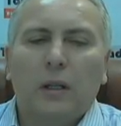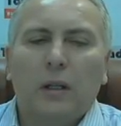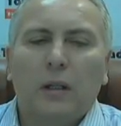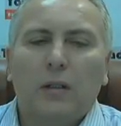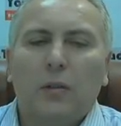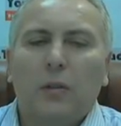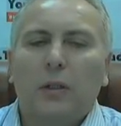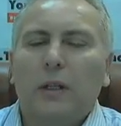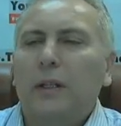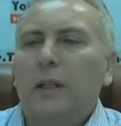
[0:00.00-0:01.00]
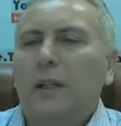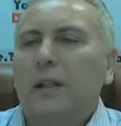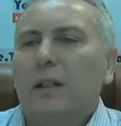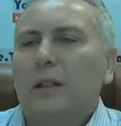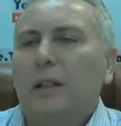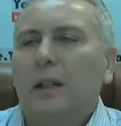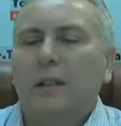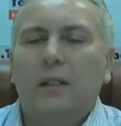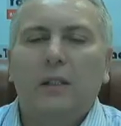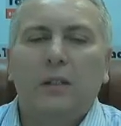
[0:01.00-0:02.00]
Доллар иена,
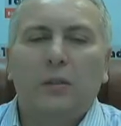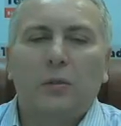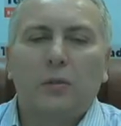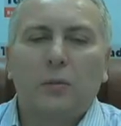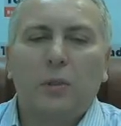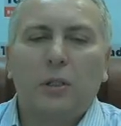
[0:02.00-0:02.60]
третий день рост, без